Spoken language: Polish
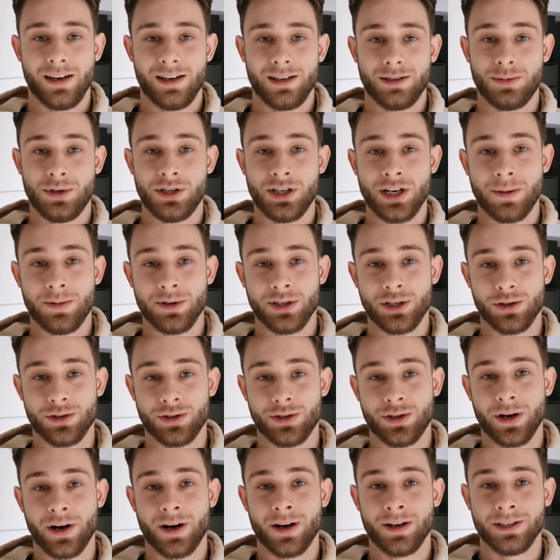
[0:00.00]
Zbliżamy się już
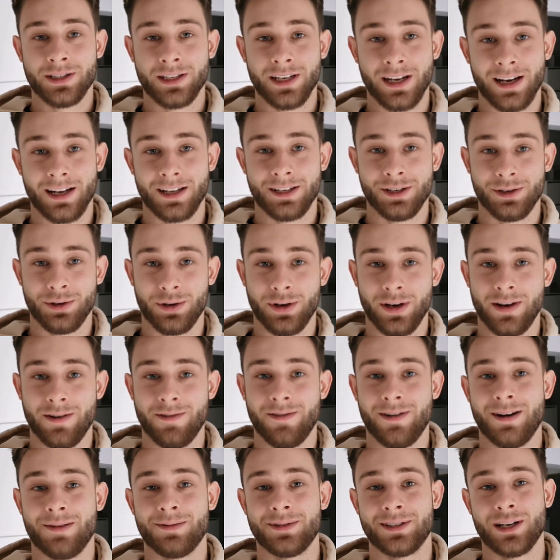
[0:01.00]
do końca. Dziękuję
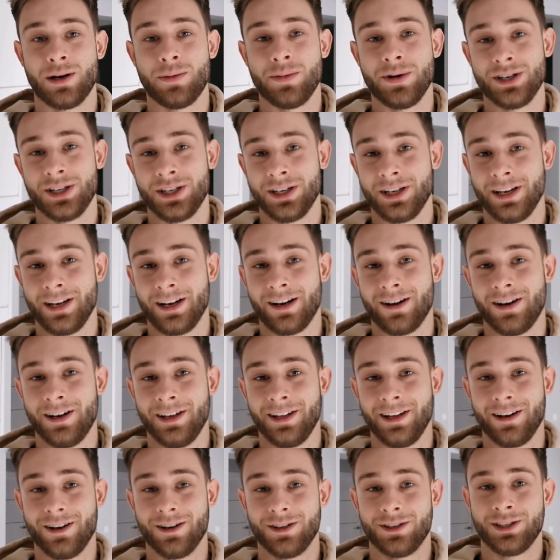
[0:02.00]
Wam za obejrzenie
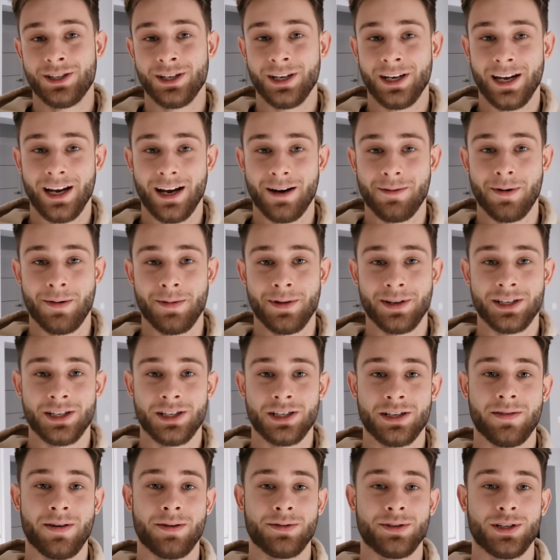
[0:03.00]
kolejnego odcinka. Mam nadzieję,
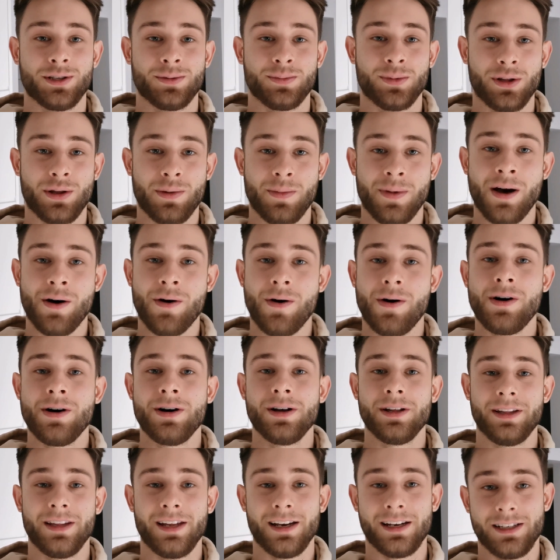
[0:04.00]
że Wam się
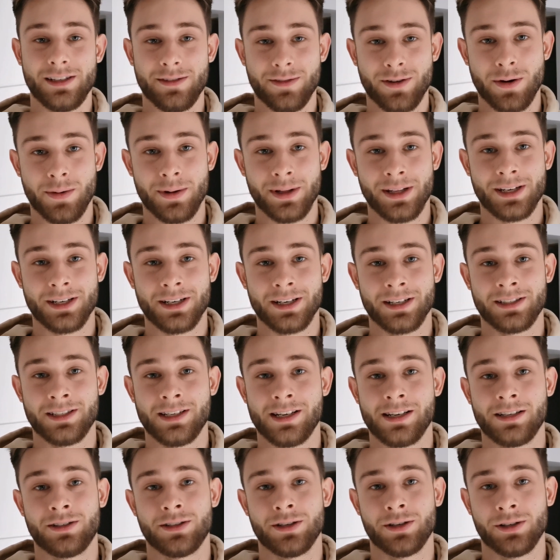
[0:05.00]
spodobało. Dajcie w komentarzach
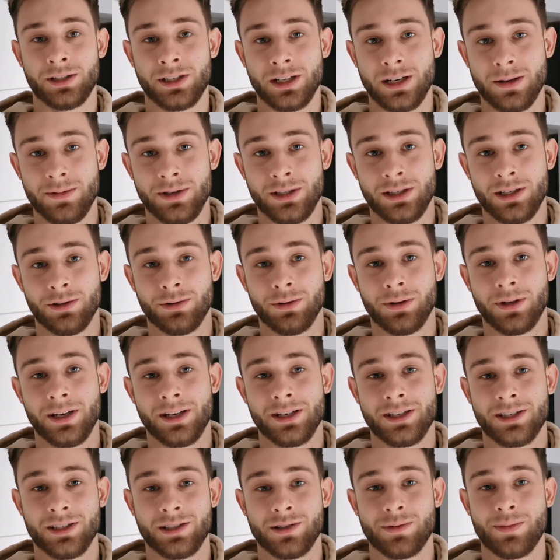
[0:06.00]
znać, co chcielibyście tutaj
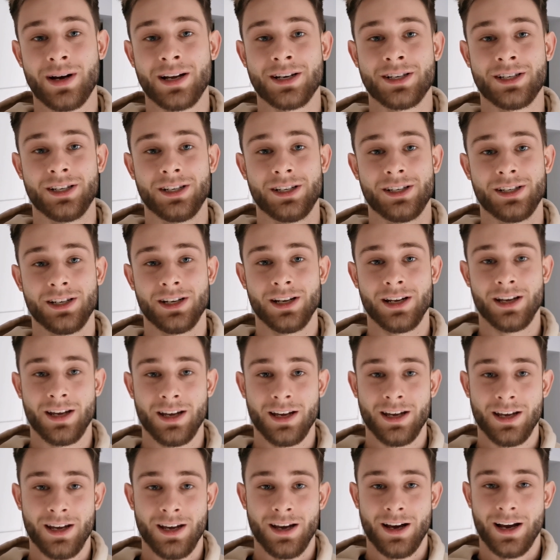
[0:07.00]
jeszcze zobaczyć.
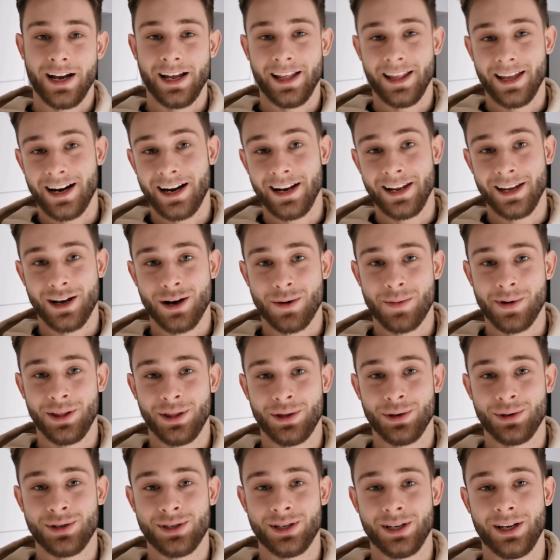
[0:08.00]
Generalnie
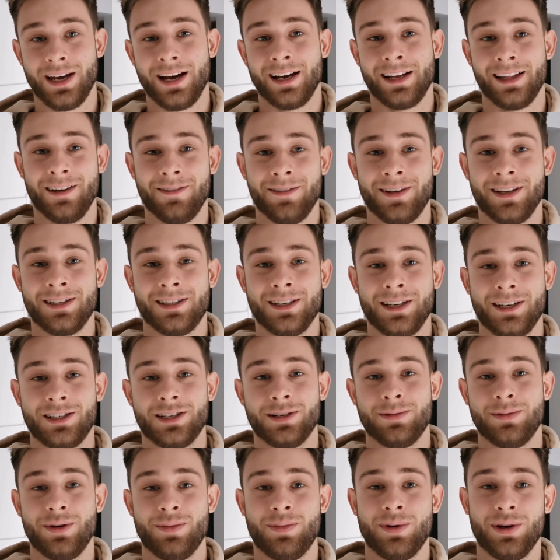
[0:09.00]
komentujcie jak najwięcej,
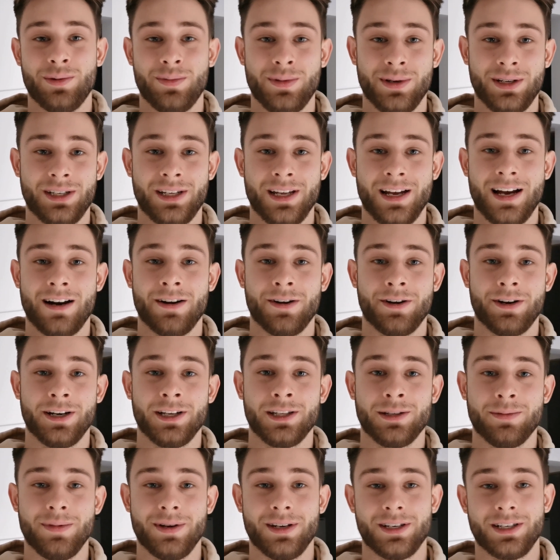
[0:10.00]
żeby podbić te
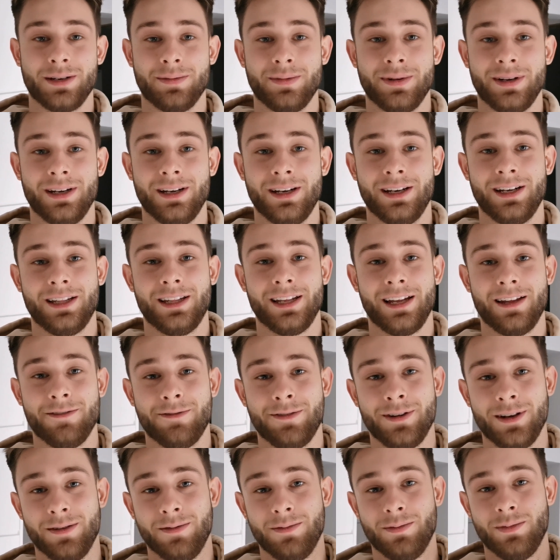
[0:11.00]
algorytmy, żeby ten
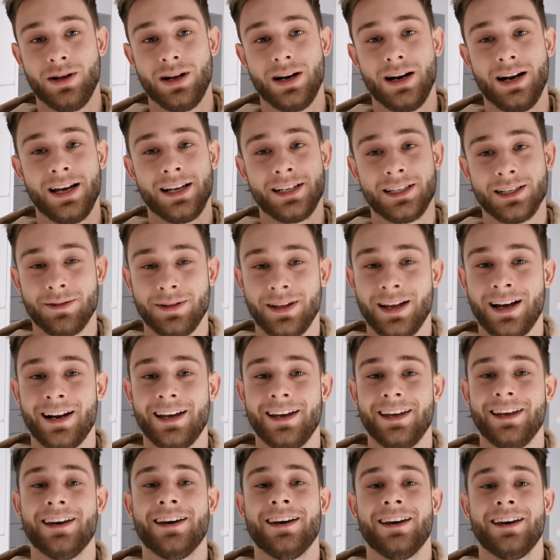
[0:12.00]
film leciał
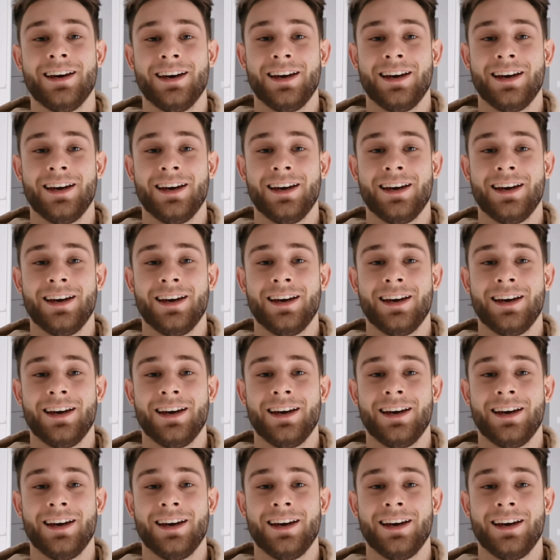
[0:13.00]
dalej.